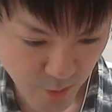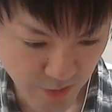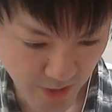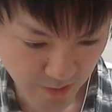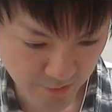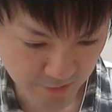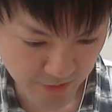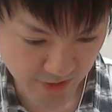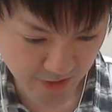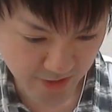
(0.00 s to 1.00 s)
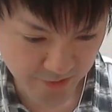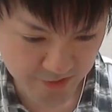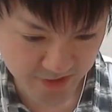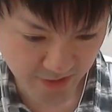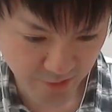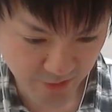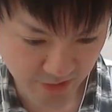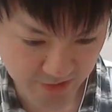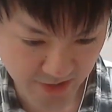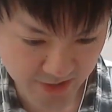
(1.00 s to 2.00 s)
OK。こんだけ回復したらとり
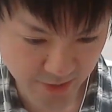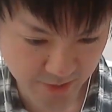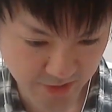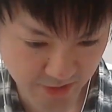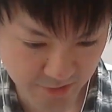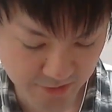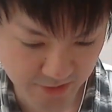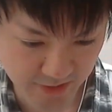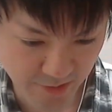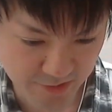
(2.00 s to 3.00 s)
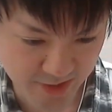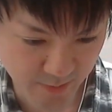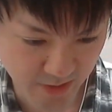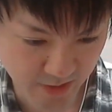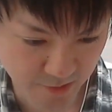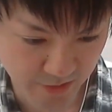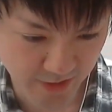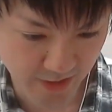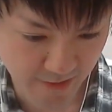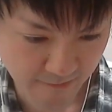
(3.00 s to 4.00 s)
あえず大丈夫で、踏んでお邪魔がこ
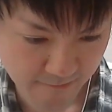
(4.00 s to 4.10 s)
れで